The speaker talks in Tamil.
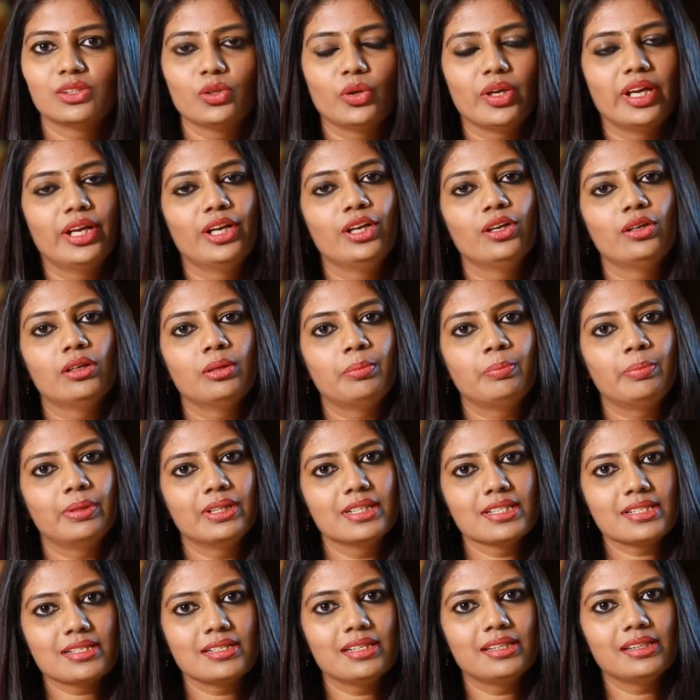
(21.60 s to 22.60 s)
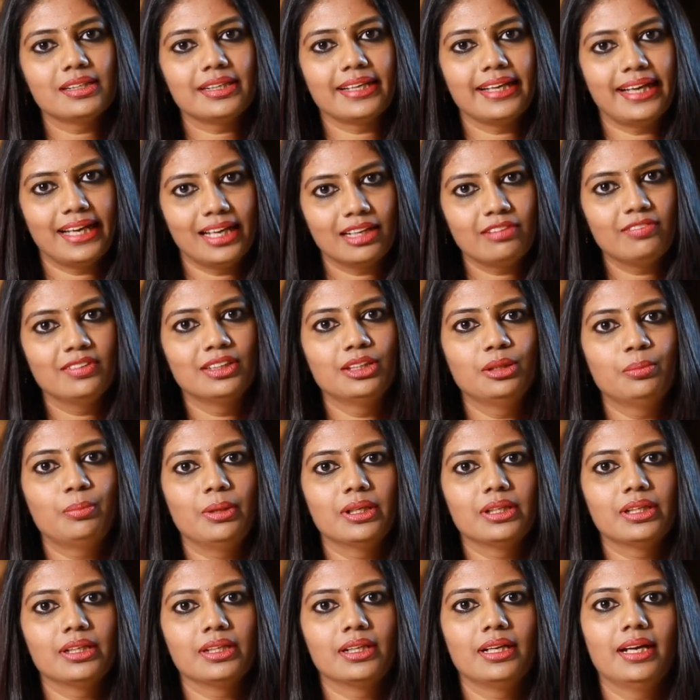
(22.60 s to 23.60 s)
ஸோ என்னோடய பர்சனல் கேர் வந்து
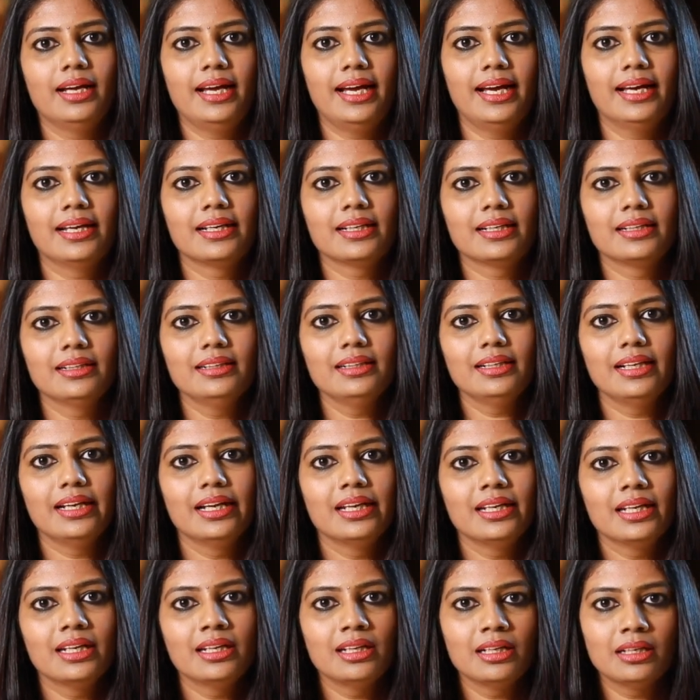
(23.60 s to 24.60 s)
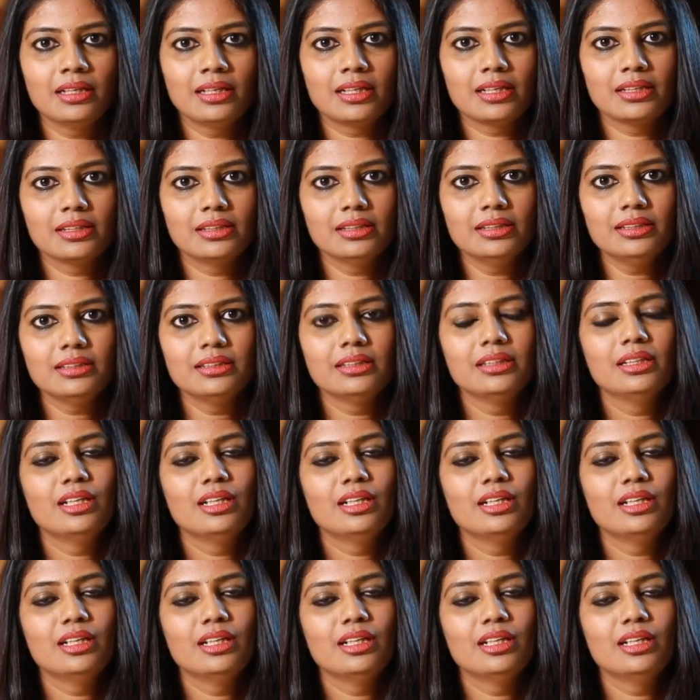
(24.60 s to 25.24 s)
பார்த்திங்கன்னா ஹேருக்கு என்னென்னன்றது